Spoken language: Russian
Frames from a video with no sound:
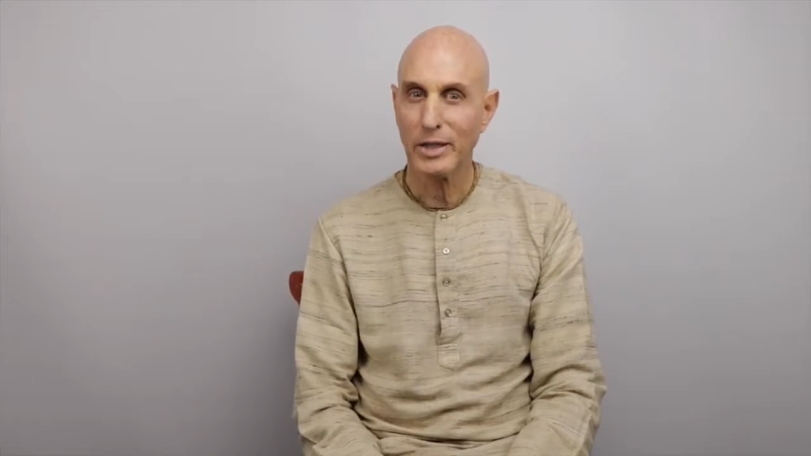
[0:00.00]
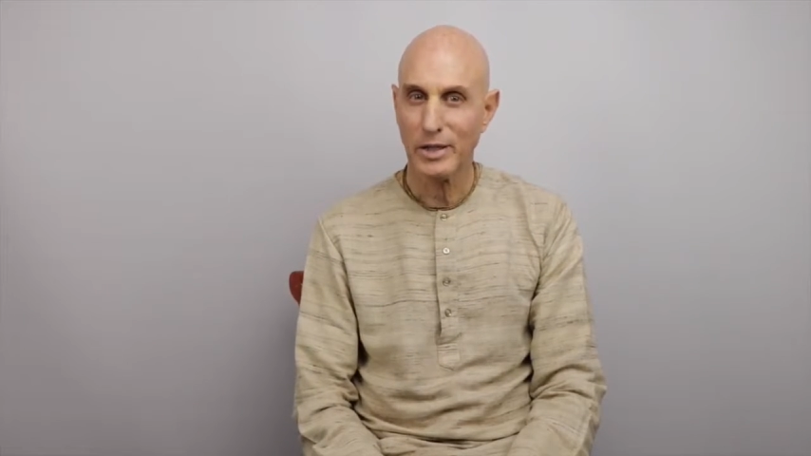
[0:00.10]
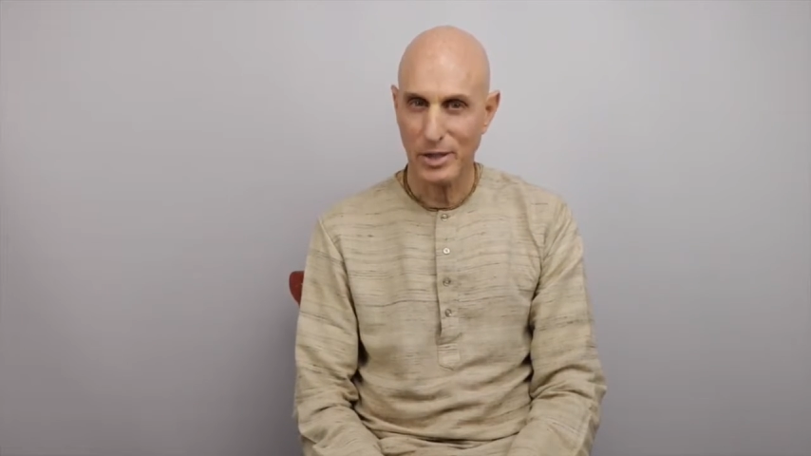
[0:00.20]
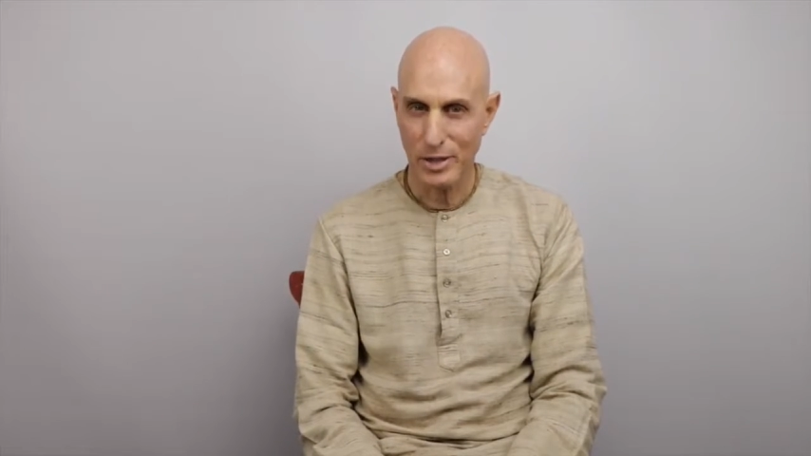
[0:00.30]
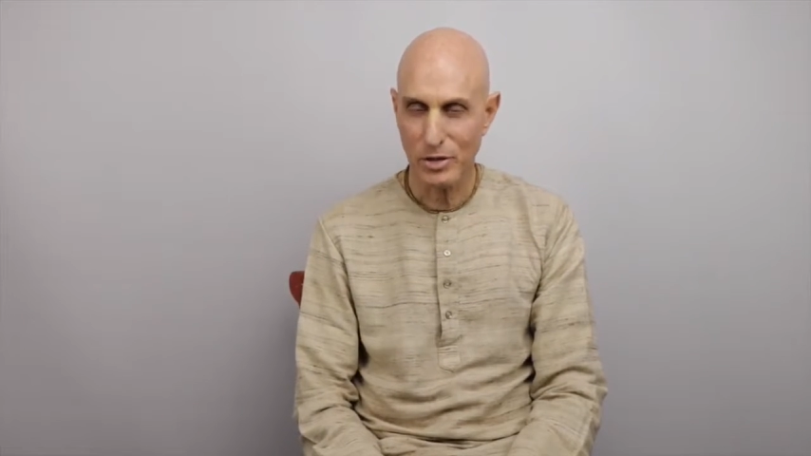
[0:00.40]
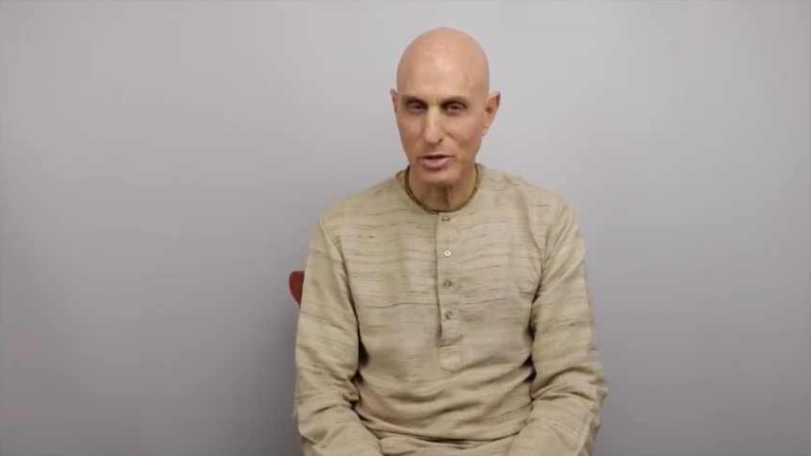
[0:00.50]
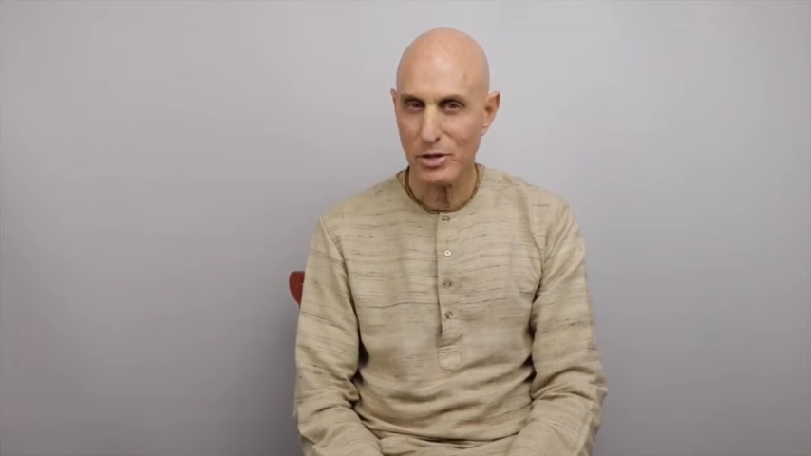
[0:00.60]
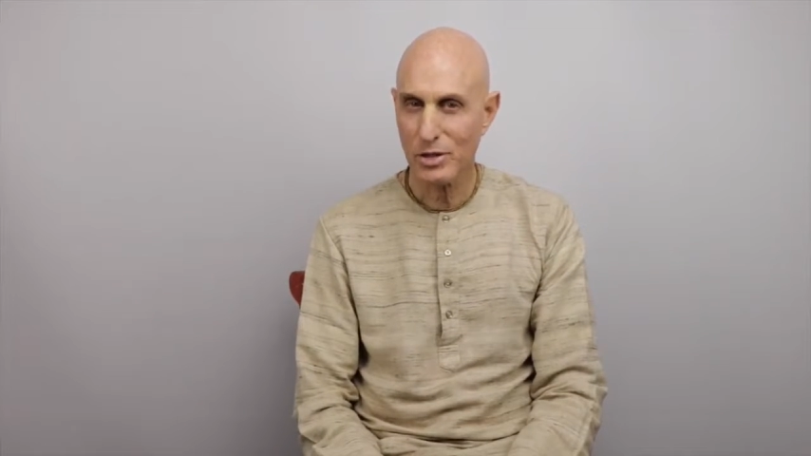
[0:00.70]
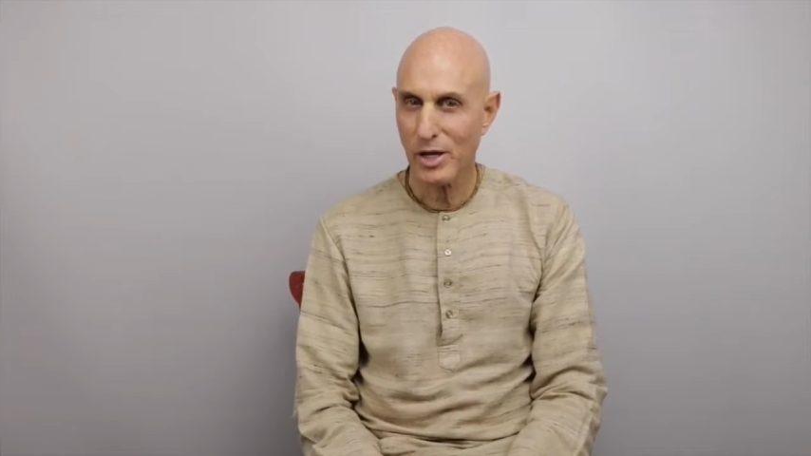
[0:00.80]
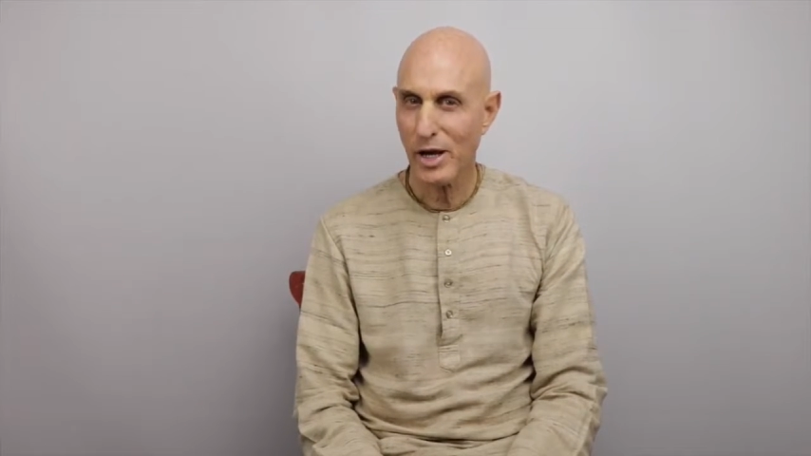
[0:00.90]
но это
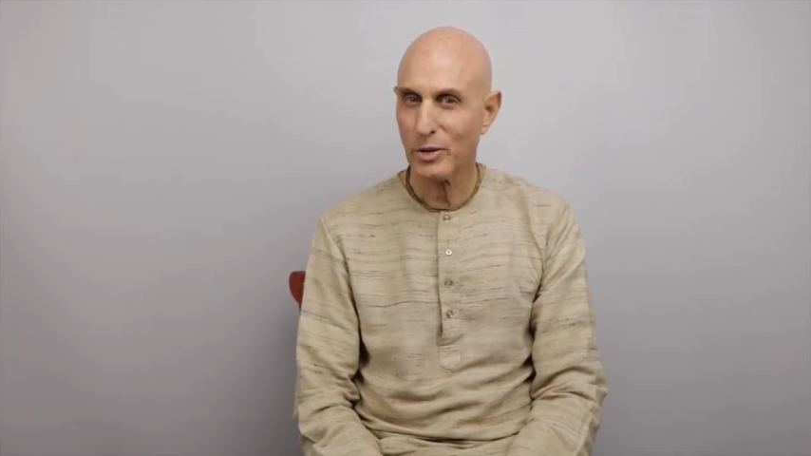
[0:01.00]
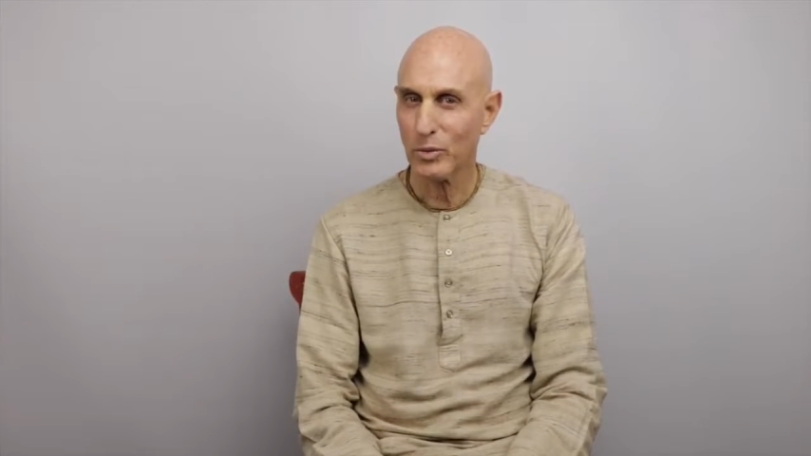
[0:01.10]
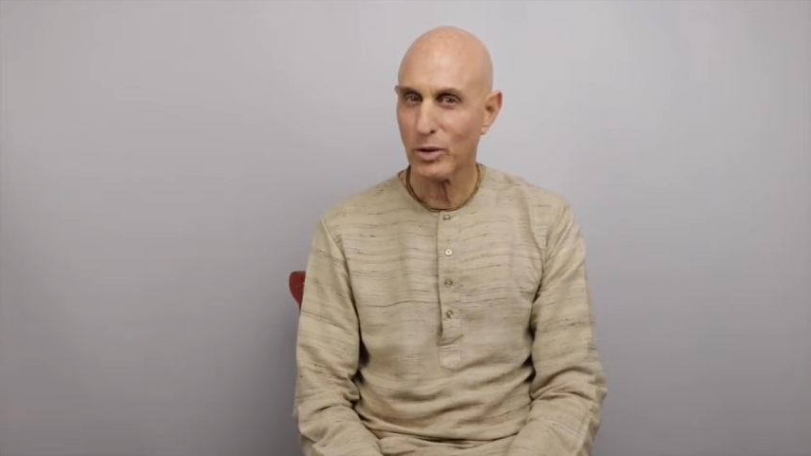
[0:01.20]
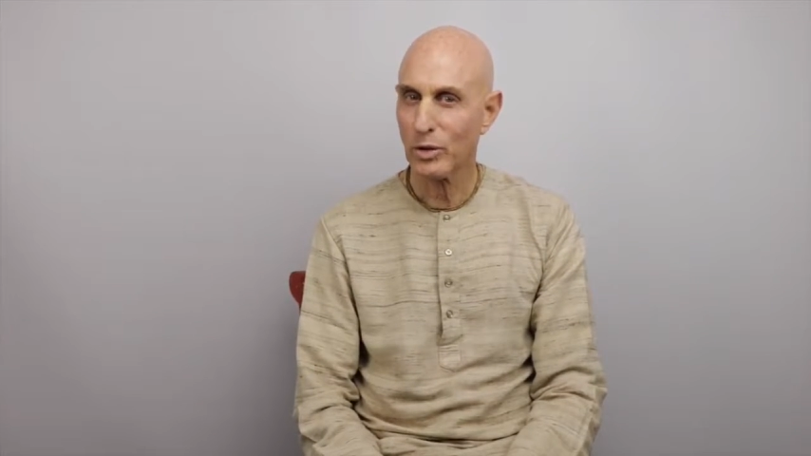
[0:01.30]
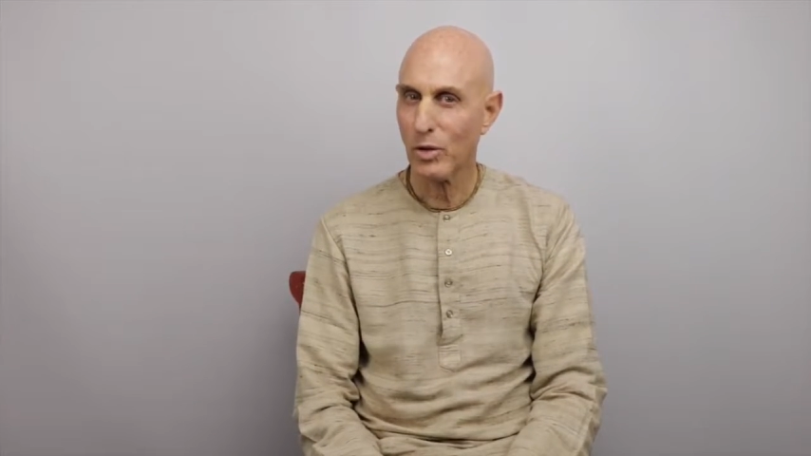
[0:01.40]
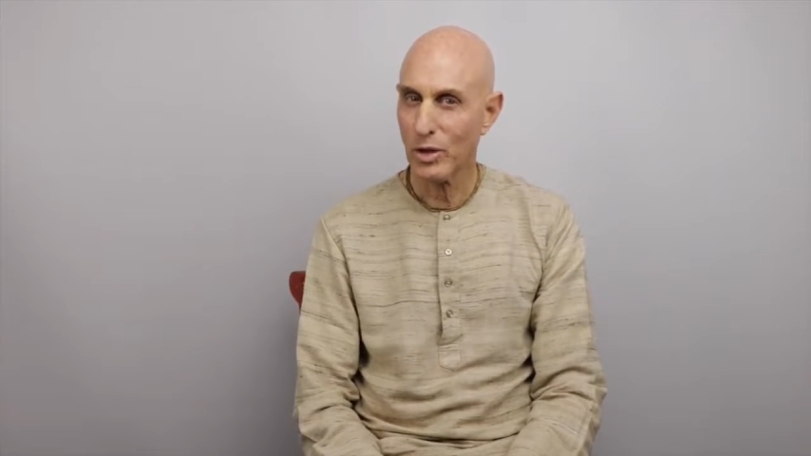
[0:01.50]
так и есть.